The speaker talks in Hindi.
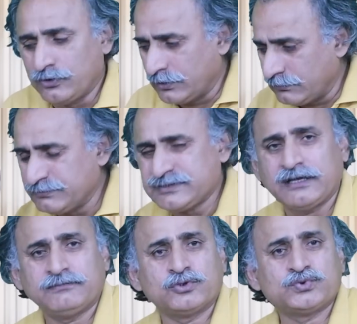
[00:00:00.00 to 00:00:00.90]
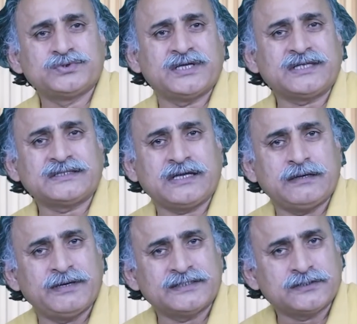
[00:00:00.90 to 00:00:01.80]
और मिसाल मौजूद है कि
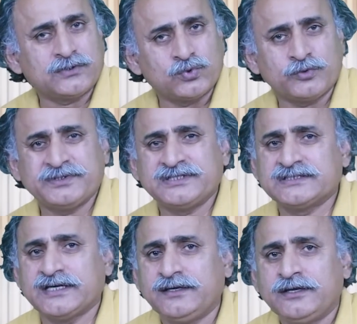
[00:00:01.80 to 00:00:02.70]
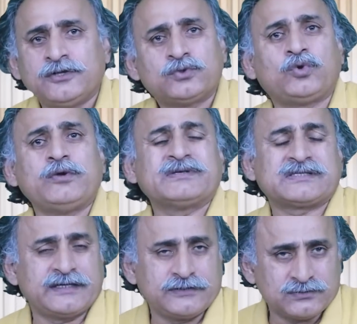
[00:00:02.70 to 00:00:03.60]
इंतबात अगर रोक भी दिए जाएँ तो कोई
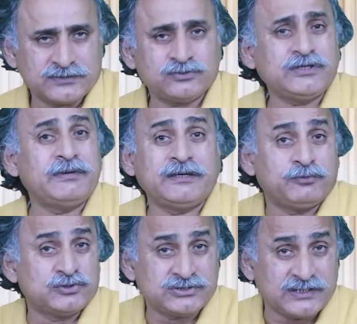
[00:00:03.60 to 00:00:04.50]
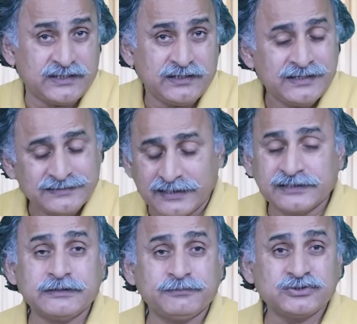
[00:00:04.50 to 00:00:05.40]
मसला नहीं होता तो ये मेरी पोजीशन है या
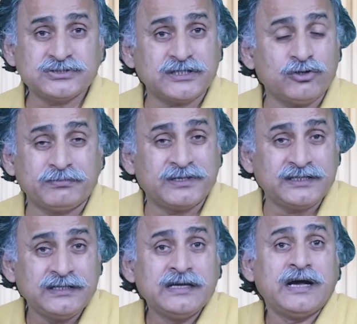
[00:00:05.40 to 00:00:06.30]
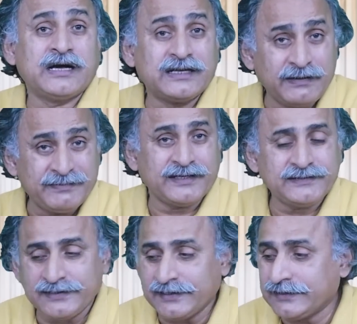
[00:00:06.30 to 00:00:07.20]
इनकी पोजीशन है और मेरी अगला मेरा
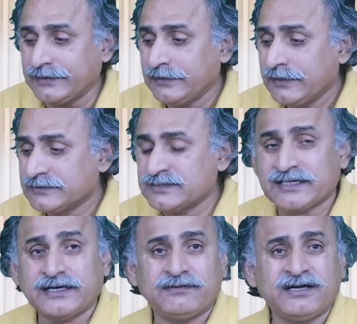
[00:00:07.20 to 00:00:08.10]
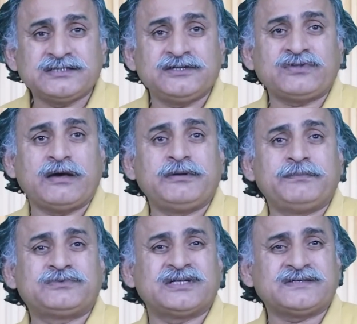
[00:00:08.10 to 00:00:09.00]
ये है कि जिस तरह नवाज शरीफ साहब ने
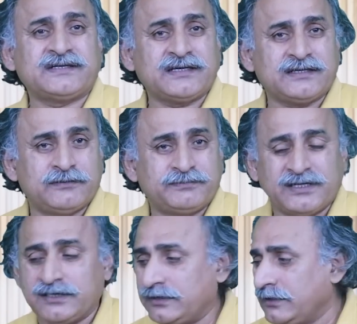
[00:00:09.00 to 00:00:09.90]
तिरसठ एक अपना